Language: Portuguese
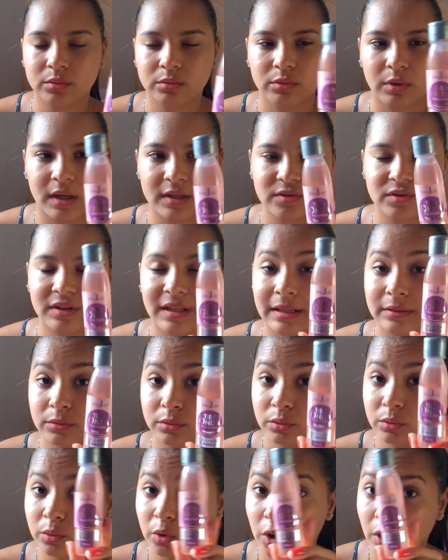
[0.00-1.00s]
do resultado
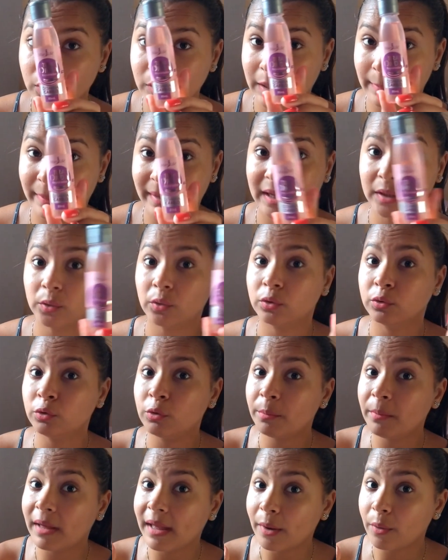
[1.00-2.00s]
do óleo reparador
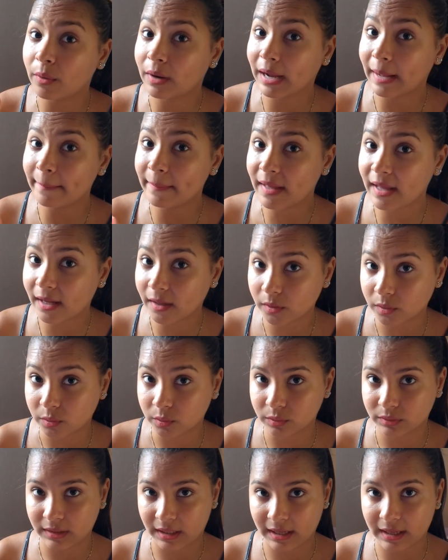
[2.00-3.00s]
no meu cabelo,
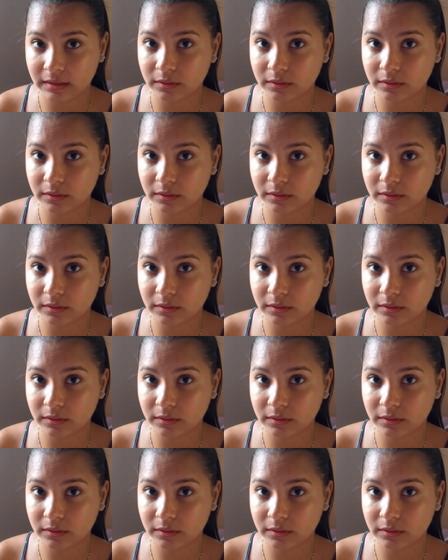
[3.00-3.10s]
tá?